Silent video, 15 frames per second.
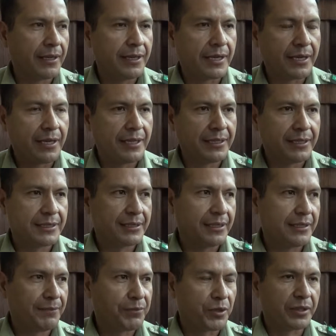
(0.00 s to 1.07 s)
encargadas
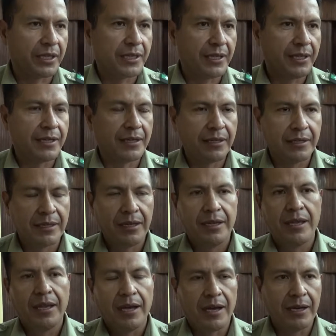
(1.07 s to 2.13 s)
de proteger
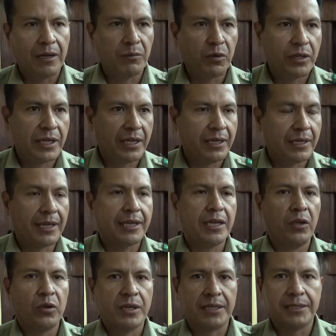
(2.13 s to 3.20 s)
a la mujer en
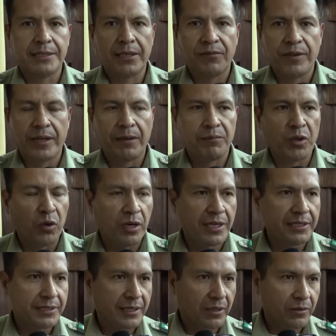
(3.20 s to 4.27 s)
aquello que se refiere
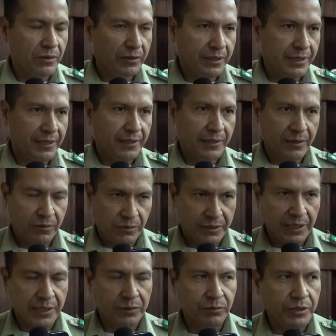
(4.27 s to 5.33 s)
violencia contra, contra las